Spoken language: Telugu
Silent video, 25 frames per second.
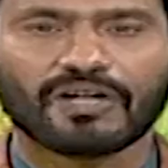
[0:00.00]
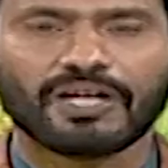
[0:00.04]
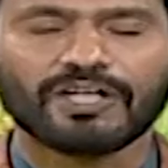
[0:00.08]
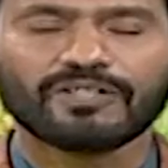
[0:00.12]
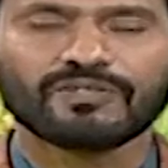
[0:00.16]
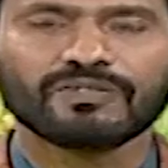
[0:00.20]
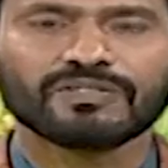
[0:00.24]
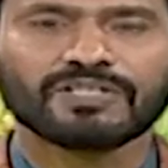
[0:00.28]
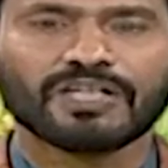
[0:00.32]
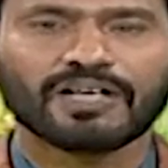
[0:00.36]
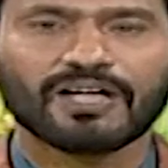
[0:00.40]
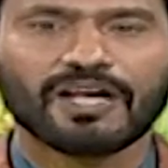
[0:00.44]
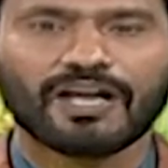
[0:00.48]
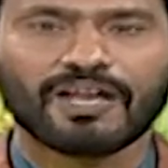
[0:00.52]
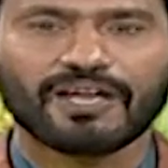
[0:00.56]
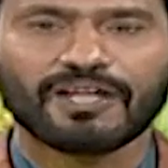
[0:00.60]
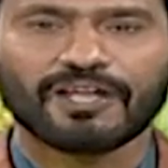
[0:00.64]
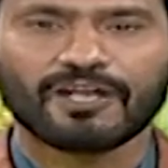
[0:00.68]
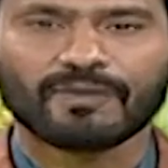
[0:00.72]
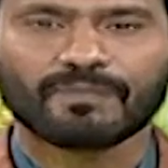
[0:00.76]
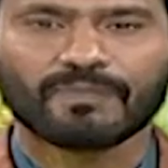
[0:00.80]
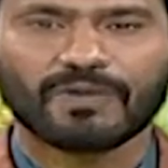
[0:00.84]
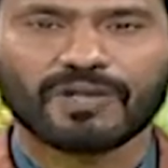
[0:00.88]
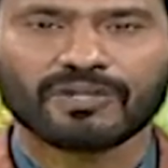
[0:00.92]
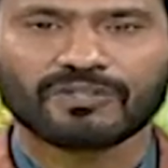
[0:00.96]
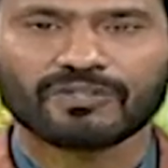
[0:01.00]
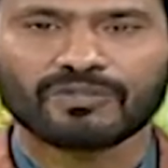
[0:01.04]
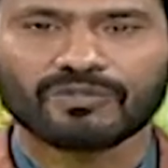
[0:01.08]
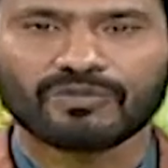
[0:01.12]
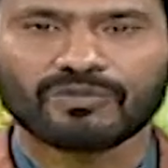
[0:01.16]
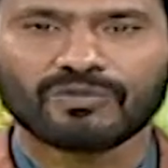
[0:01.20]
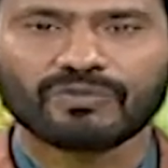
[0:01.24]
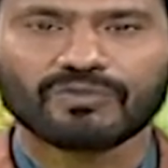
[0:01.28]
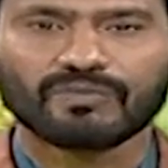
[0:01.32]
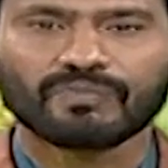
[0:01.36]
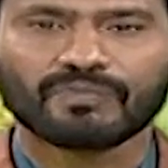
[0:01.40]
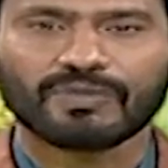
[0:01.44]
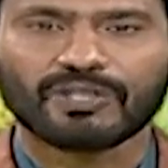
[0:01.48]
రైతు సంఘాల ఏర్పాటులో
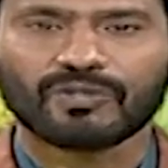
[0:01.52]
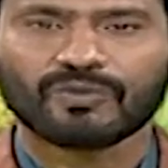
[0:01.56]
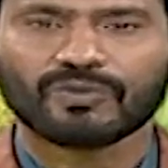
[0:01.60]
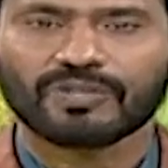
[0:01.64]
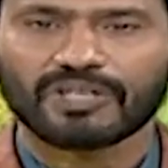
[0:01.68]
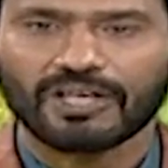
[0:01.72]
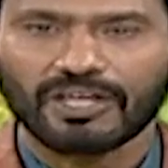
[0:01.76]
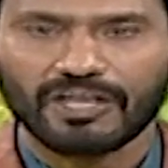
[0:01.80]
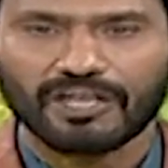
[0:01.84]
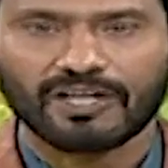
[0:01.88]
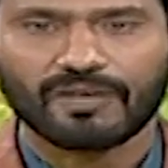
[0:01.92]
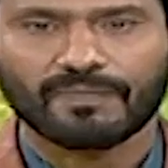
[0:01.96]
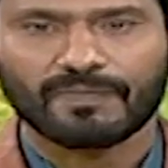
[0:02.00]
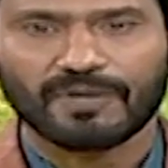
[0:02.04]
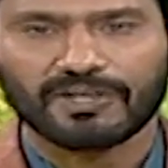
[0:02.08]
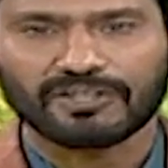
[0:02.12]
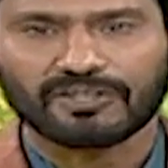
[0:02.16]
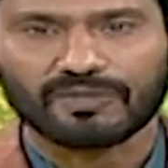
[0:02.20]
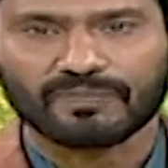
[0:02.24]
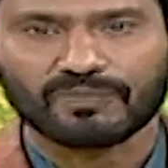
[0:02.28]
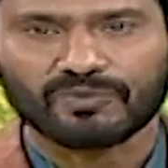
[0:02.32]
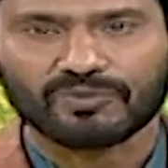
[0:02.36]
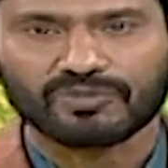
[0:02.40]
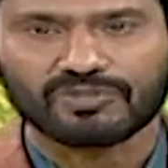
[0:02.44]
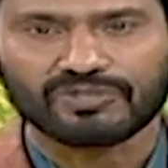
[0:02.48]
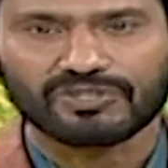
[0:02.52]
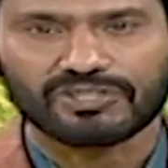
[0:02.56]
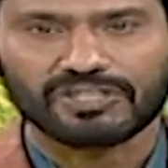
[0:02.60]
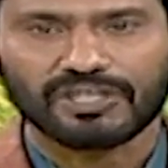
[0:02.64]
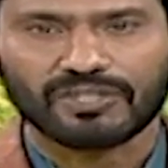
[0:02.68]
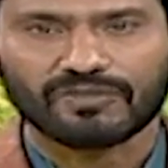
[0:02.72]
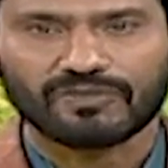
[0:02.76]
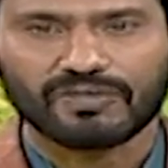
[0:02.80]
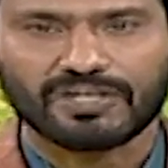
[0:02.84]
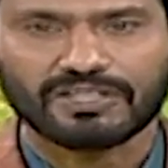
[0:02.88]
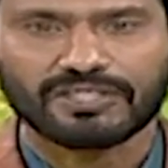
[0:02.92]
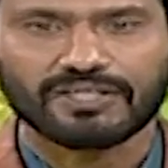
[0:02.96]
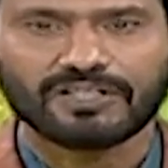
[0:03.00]
మీరు కీలక పాత్ర
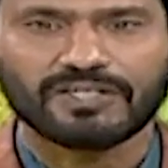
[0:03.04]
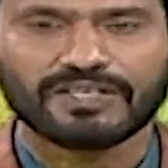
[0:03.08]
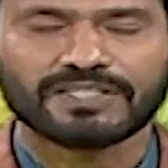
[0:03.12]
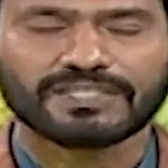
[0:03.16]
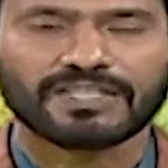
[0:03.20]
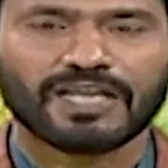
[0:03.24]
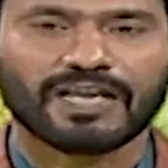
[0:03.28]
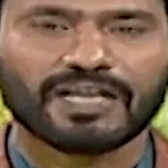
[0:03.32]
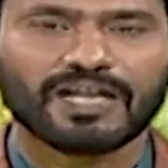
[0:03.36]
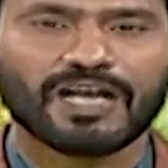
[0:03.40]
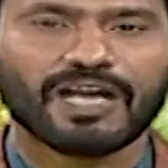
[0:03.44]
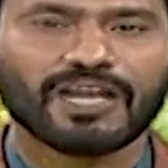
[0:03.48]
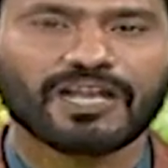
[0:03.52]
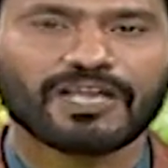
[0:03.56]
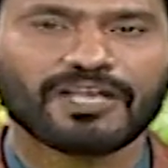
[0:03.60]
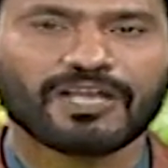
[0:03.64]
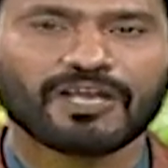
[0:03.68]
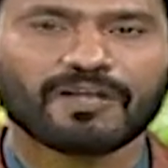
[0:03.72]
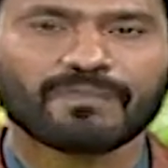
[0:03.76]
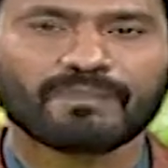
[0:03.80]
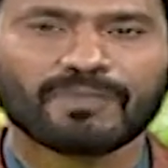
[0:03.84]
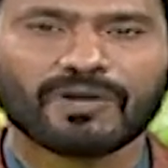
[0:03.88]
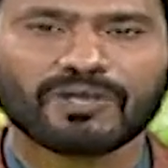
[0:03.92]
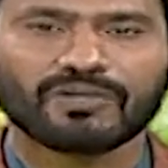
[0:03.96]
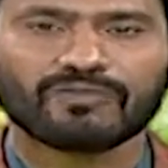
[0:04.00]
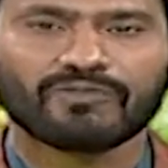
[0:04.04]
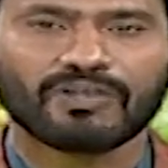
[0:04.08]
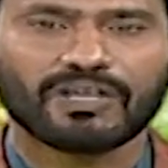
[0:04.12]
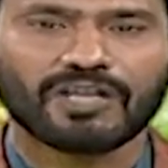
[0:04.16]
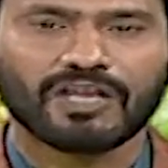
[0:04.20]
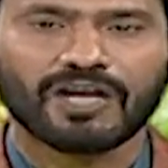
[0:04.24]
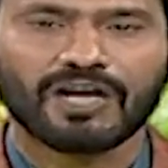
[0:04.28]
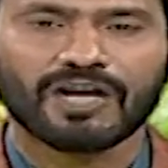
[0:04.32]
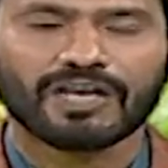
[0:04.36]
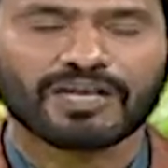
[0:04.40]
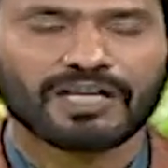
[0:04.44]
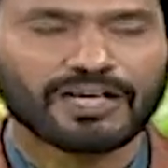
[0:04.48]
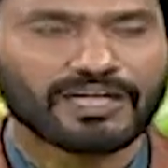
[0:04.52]
పోషించారు అసలు ఈ సంఘాల ఏర్పాటు వల్ల
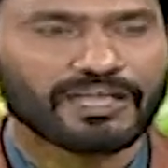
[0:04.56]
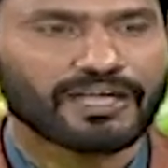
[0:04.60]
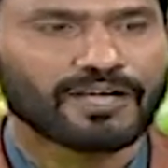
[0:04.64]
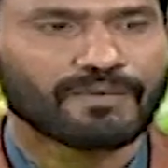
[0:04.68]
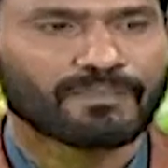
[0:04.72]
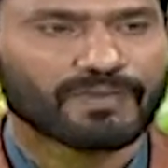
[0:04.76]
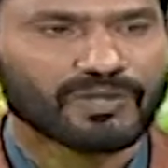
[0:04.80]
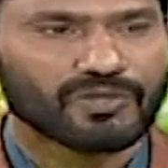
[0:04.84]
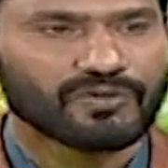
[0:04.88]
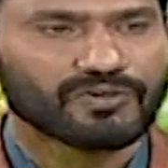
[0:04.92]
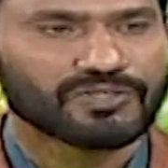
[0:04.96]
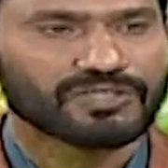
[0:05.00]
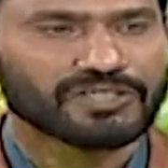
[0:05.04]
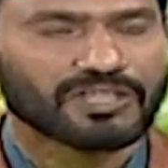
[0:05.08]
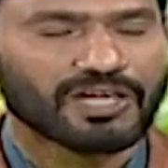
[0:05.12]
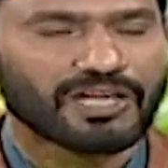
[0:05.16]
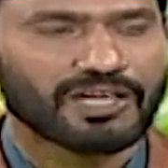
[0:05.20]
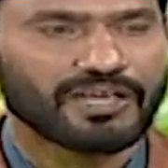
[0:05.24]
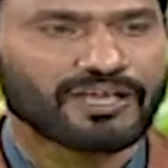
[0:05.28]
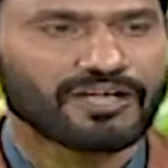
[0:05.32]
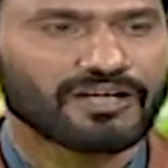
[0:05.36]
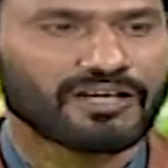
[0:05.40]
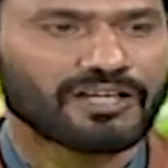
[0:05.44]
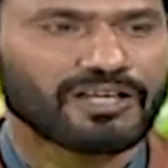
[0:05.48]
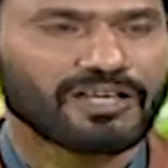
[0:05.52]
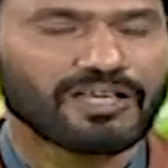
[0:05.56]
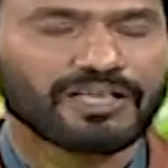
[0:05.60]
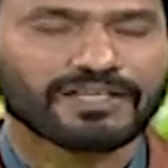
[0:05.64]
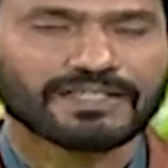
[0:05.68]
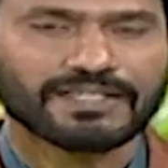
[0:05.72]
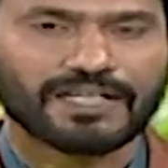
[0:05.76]
కలిగే ప్రయోజనాలు ఏంటి